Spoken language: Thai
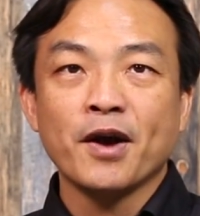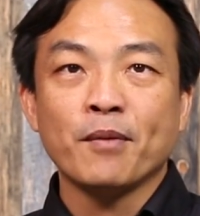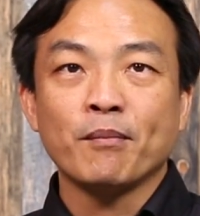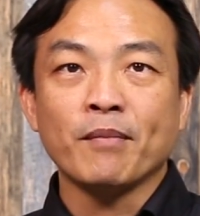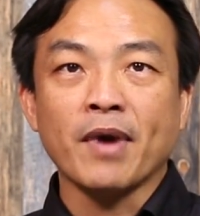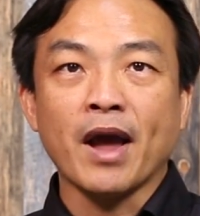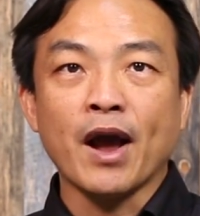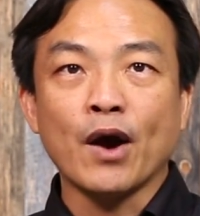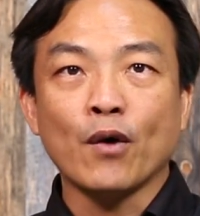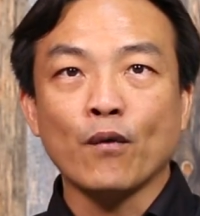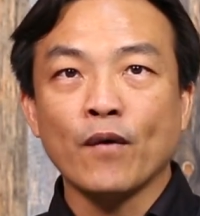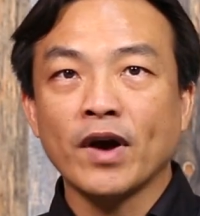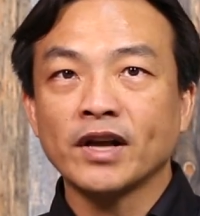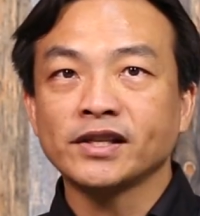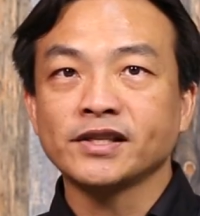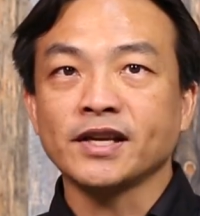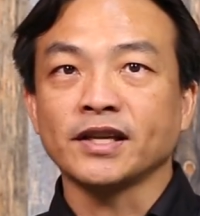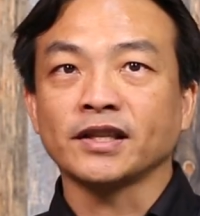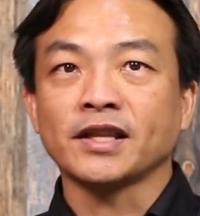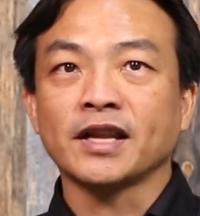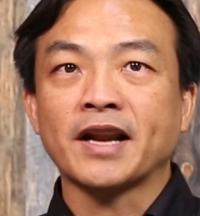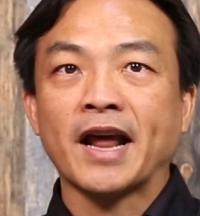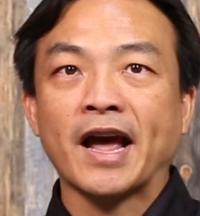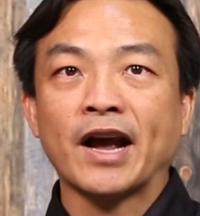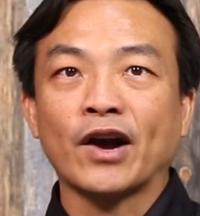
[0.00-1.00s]
แม้ว่าเจ
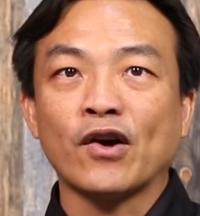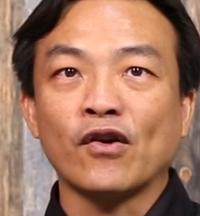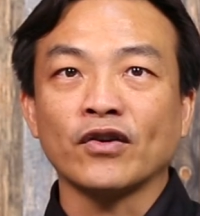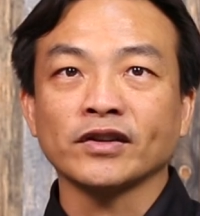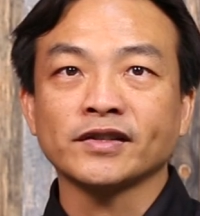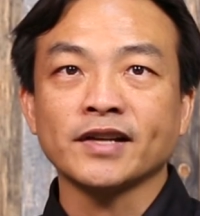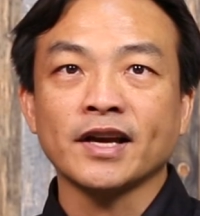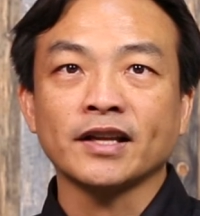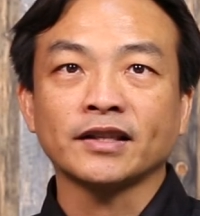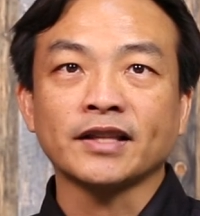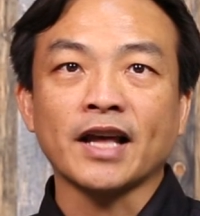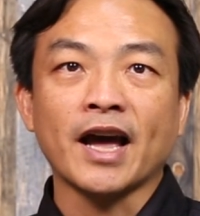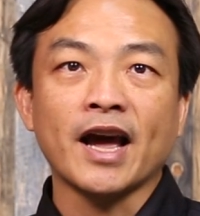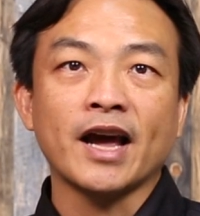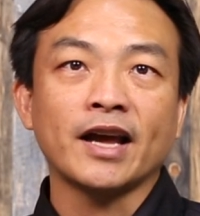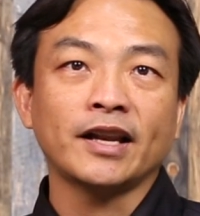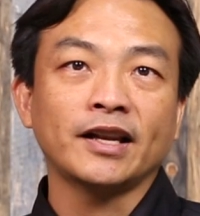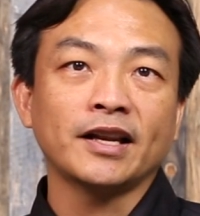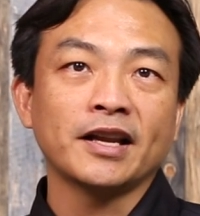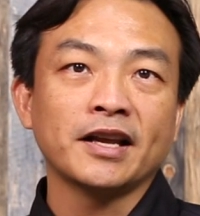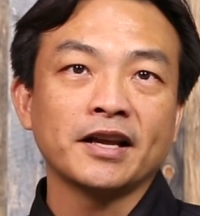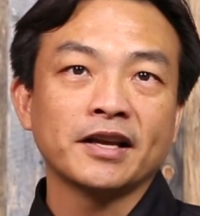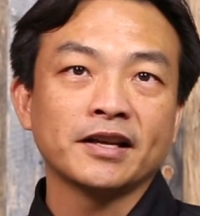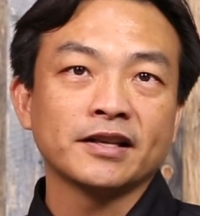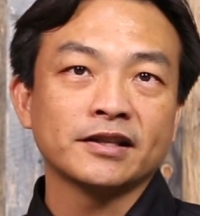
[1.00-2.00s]
ตนาของซาตาน
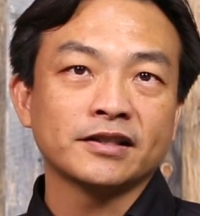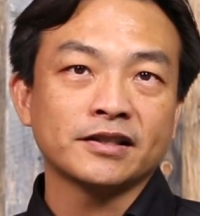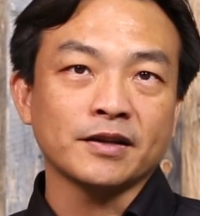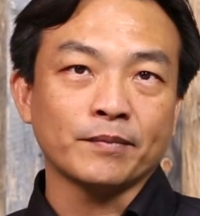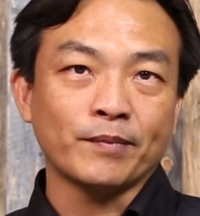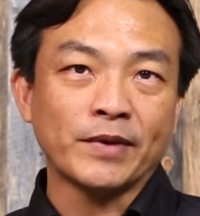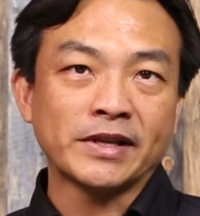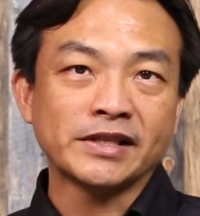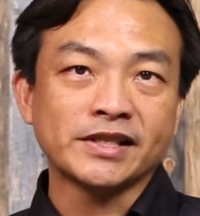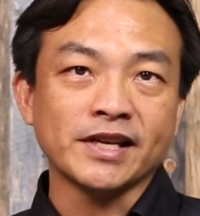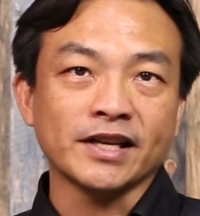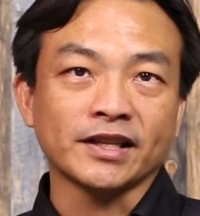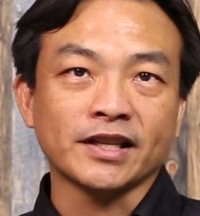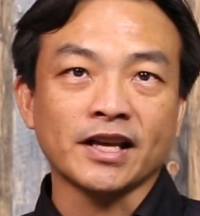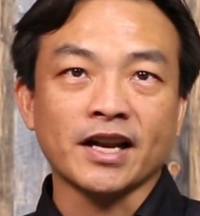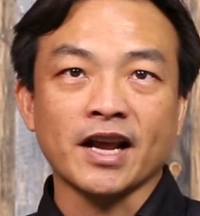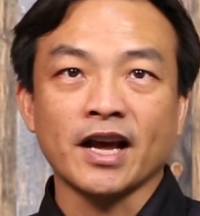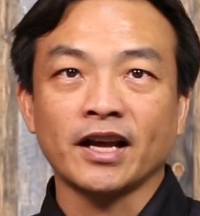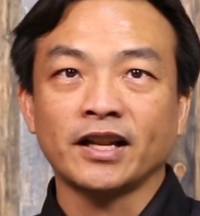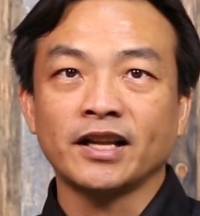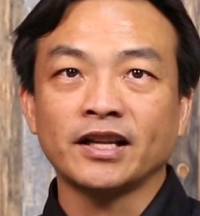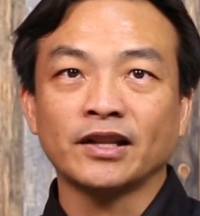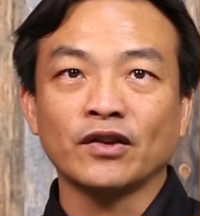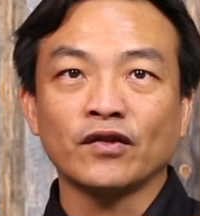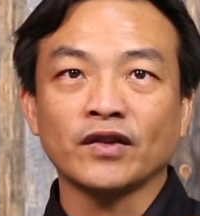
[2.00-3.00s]
จะเป็นเจตนา
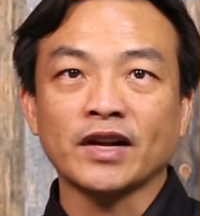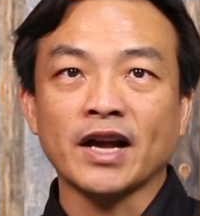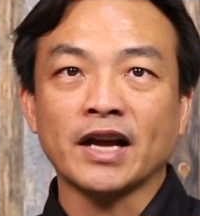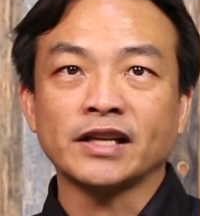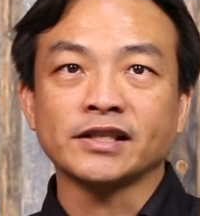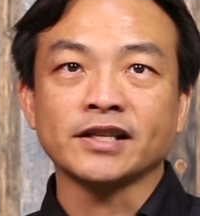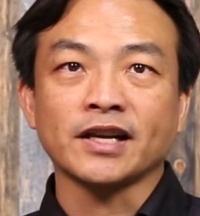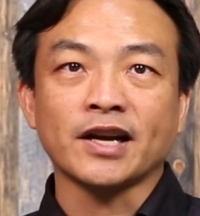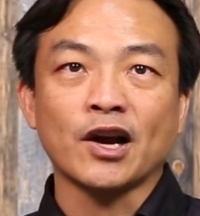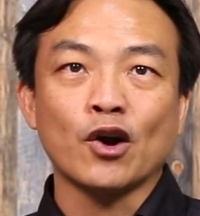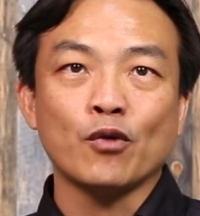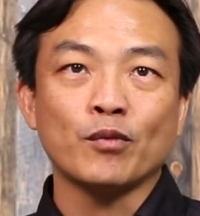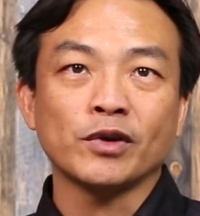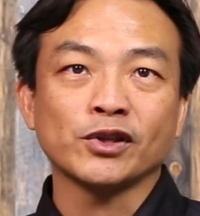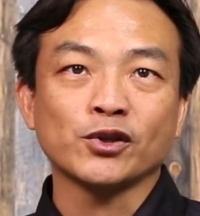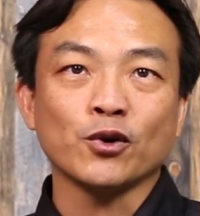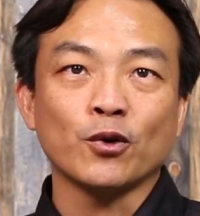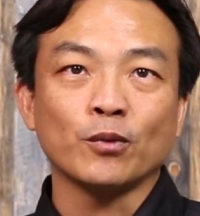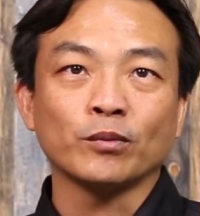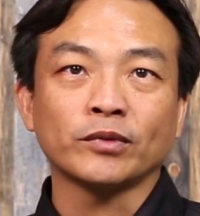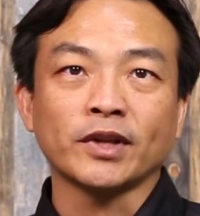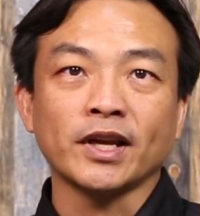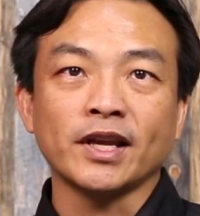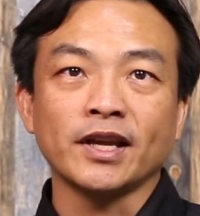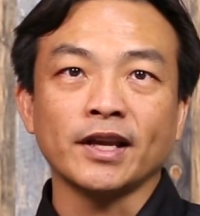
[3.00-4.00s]
ที่ต้องการจะเข้ามาโจ
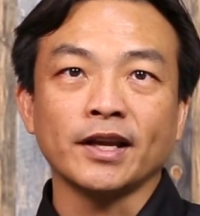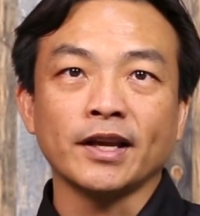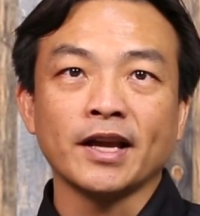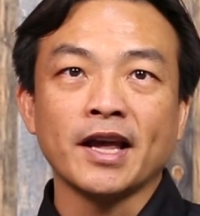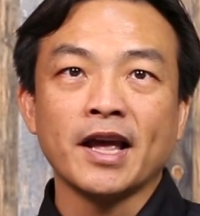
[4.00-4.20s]
มตี